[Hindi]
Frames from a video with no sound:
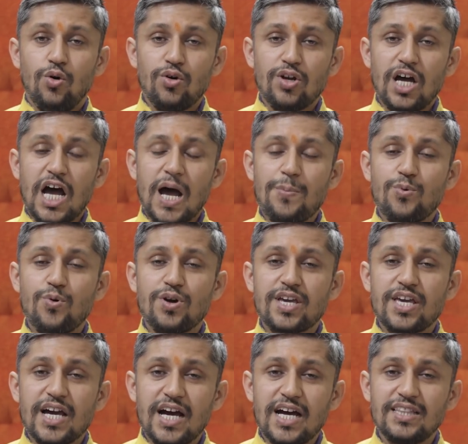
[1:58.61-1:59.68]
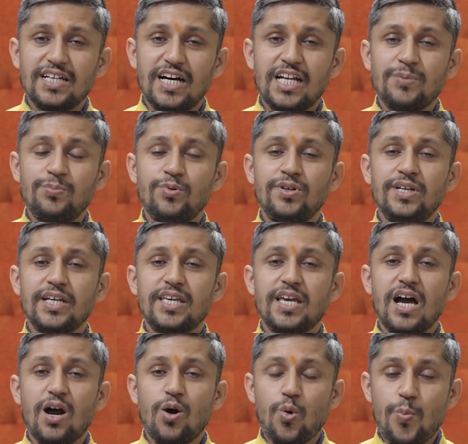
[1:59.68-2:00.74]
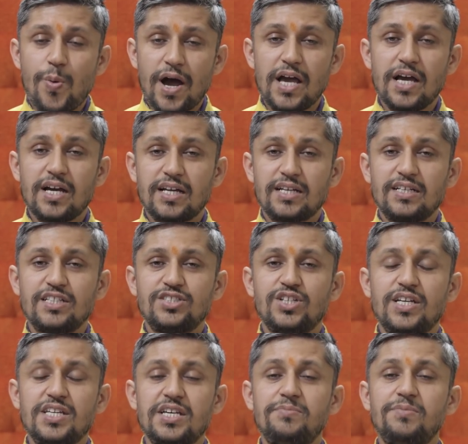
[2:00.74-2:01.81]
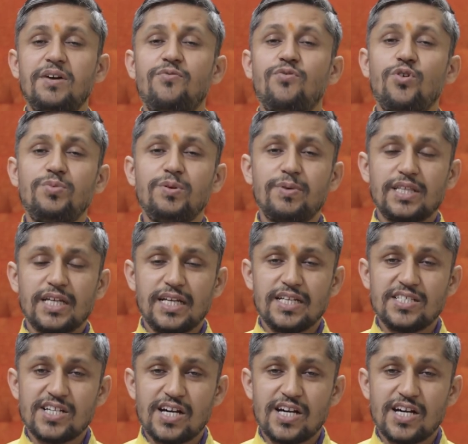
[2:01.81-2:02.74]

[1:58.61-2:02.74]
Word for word: और आपको क्या दान पुण्य क्या उपाय करना चाहिए मैं वो भी बताने